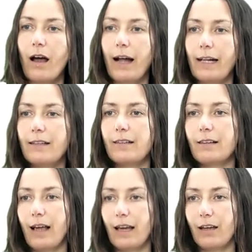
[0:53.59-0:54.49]
als
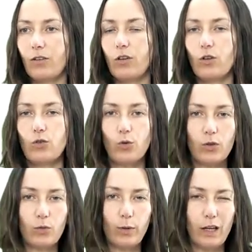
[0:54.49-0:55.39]
ein
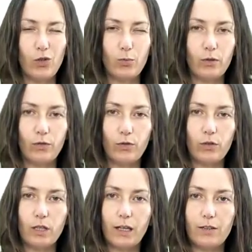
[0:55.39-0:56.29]
schönes Beispiel für
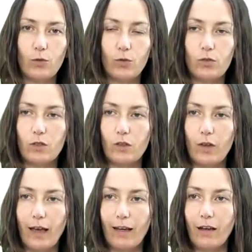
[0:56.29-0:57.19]

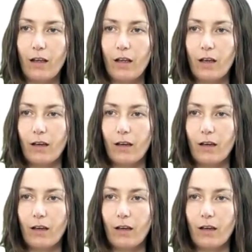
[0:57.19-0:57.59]
Interaktionsdesign,